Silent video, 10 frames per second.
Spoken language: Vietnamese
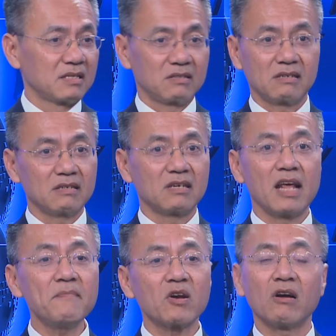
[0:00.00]
Cho
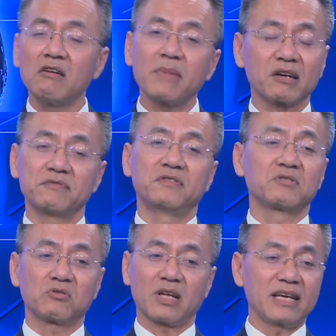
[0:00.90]
nếu mà nói nó Michael
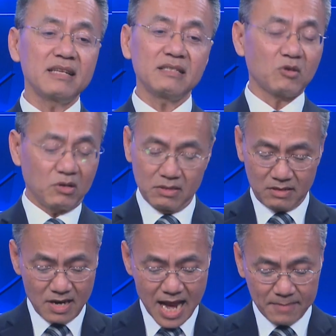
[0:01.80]
Phương tôi thấy tôi
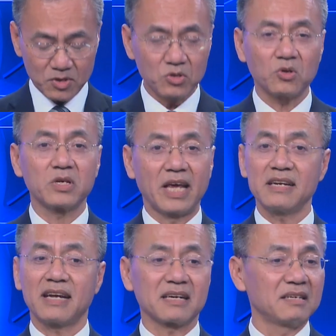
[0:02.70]
nó làm cho tôi
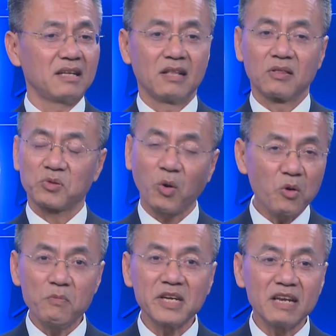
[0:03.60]
nghĩ rằng tôi
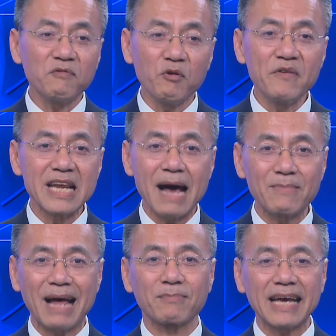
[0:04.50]
không biết chính phủ Việt
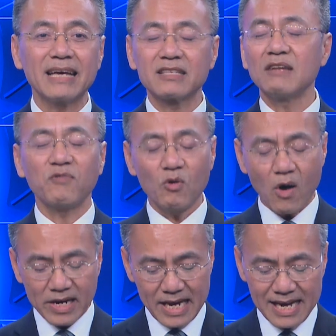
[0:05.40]
Nam làm cái chính phủ
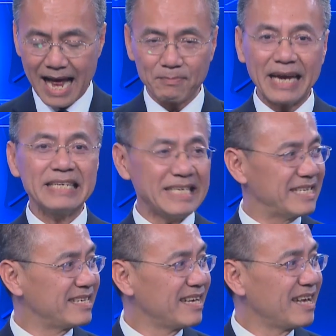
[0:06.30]
Hoa Kỳ làm cái
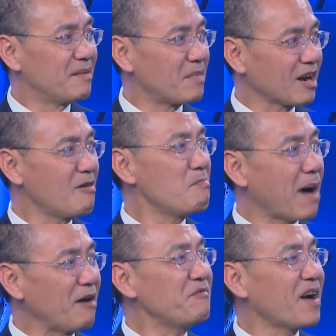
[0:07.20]
gì ừ. mà không
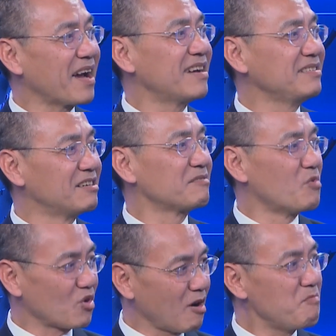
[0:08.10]
bảo vệ được
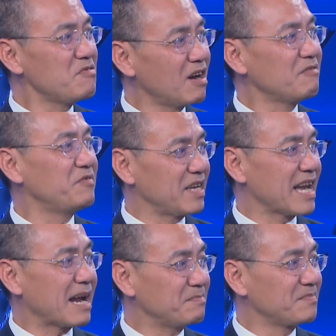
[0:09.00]
một công dân Việt
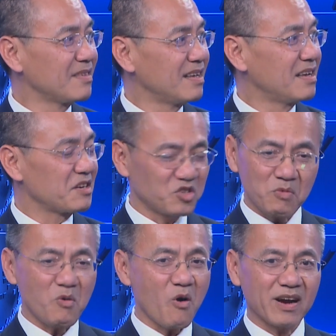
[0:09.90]
Nam
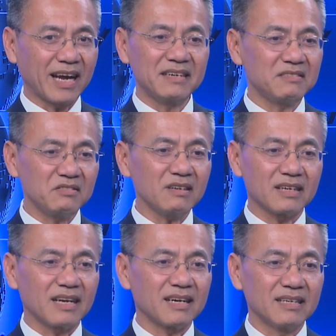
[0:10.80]
trong hoàn cảnh rất
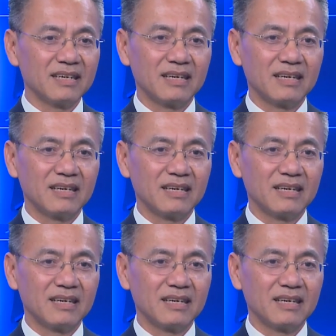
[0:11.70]
là